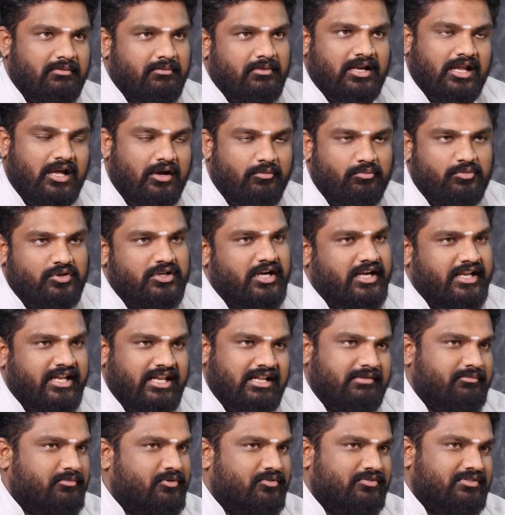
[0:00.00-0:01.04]
ஆமாண்ணா முன்னாடி
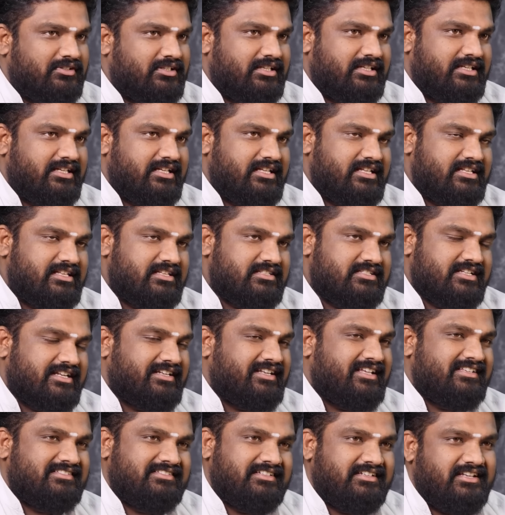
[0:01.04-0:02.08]
நம்ம வந்து
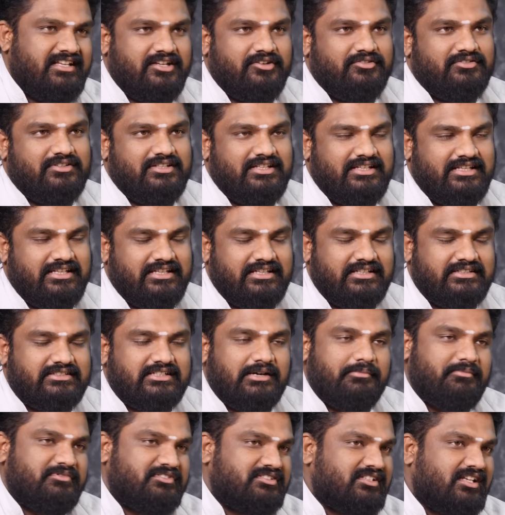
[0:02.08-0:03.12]
சென்னை சிட்டிக்கு வந்து
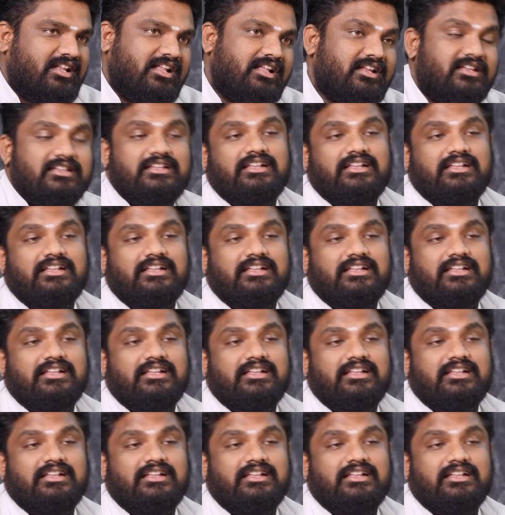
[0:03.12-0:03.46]
கமிஷனராக